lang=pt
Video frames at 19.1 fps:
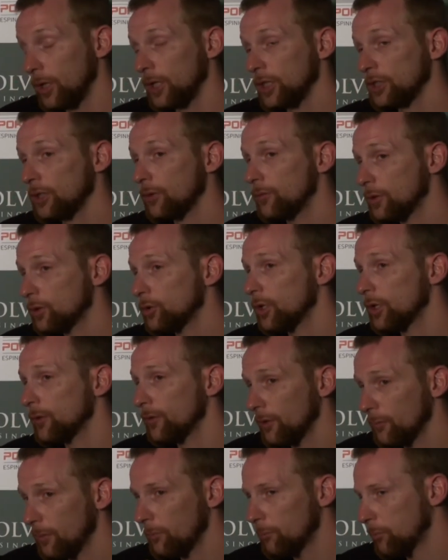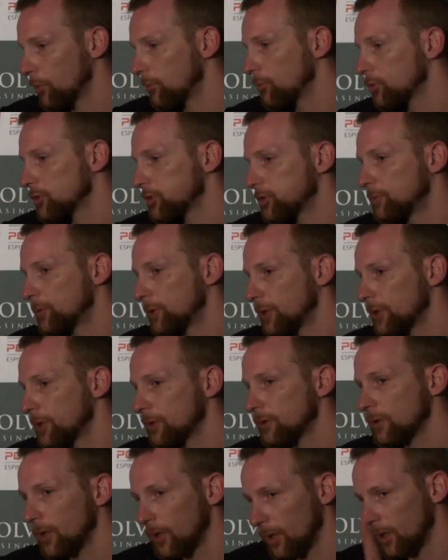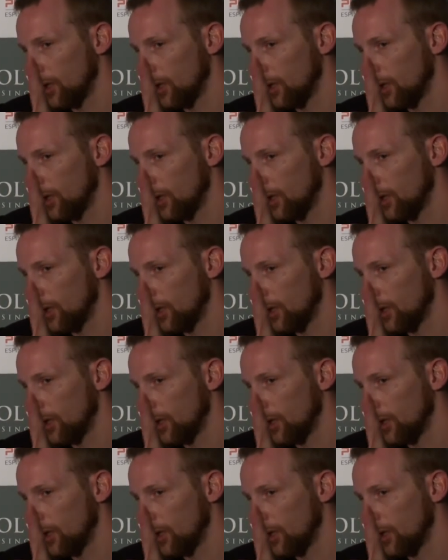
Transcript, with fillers: esta vitória vai mesmo para o meu sobrinho